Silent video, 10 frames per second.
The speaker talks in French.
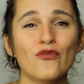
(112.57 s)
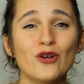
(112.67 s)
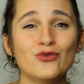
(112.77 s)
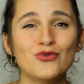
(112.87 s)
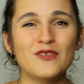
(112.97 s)

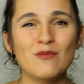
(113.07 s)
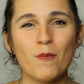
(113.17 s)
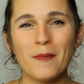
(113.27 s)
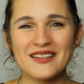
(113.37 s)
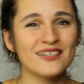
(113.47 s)
veulent du film
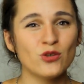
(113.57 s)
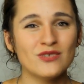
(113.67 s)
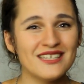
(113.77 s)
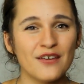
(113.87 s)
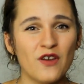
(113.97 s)

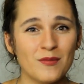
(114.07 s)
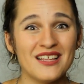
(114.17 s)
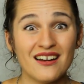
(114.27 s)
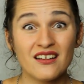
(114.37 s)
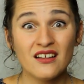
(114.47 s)
patriotique et
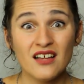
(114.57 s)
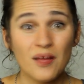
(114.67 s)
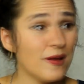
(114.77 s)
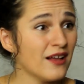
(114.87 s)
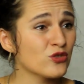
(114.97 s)
familial,
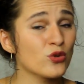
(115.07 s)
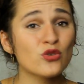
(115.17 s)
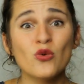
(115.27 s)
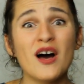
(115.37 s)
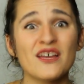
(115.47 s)
pas un
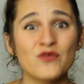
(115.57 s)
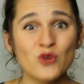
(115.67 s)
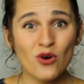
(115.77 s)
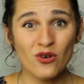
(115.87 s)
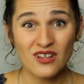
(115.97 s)
truc noir et
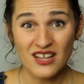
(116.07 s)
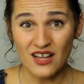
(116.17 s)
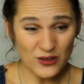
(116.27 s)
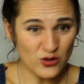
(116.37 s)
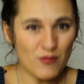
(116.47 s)
violent
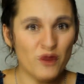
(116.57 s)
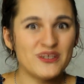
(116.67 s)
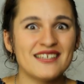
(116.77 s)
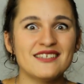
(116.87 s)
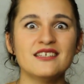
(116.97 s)
avec de la meuf
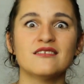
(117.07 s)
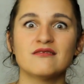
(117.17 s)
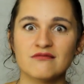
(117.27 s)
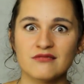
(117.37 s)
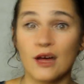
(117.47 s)
sexy,
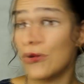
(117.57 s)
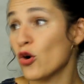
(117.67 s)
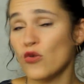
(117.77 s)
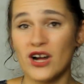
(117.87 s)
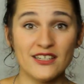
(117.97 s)
rapport
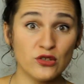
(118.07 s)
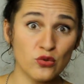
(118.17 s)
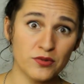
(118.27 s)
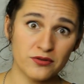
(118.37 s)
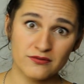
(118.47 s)
au moral des troupes.